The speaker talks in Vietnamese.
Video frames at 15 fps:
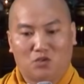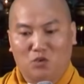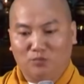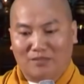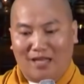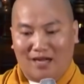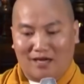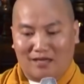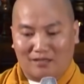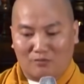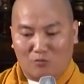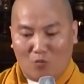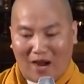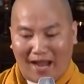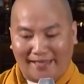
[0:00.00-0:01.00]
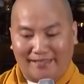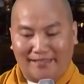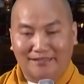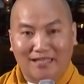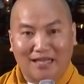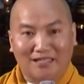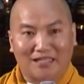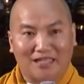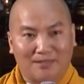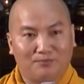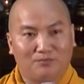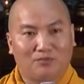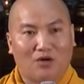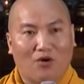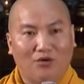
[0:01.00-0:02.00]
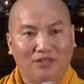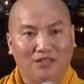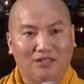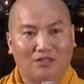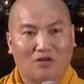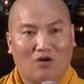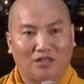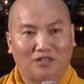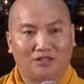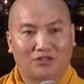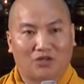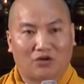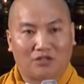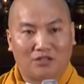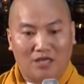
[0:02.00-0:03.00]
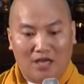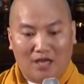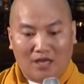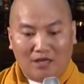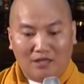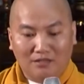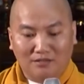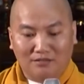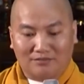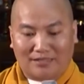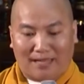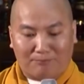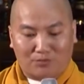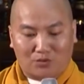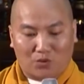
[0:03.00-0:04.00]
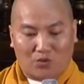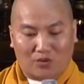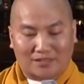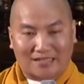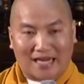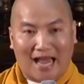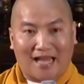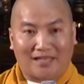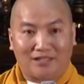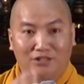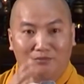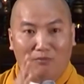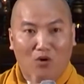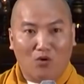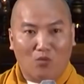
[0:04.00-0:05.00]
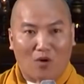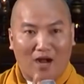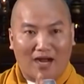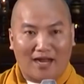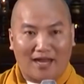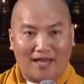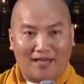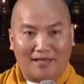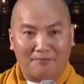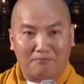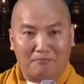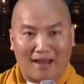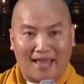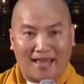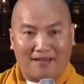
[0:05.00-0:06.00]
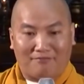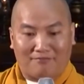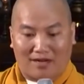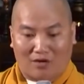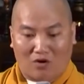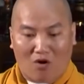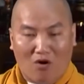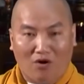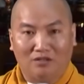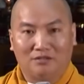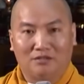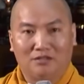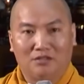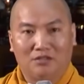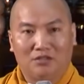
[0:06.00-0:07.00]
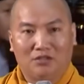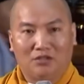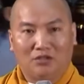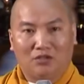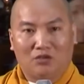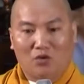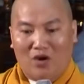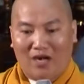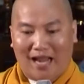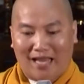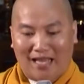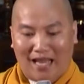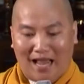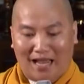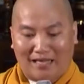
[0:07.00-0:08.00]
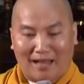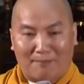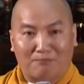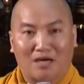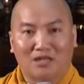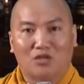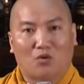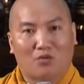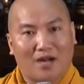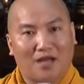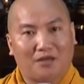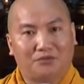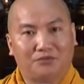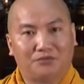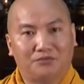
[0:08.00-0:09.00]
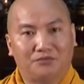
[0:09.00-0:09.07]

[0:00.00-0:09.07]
Chúng ta ngoài cái trách nhiệm đối với con người rồi, lương tâm ruột rà giữa mối quan hệ mẹ và con nó lại là nằm ở chỗ nào?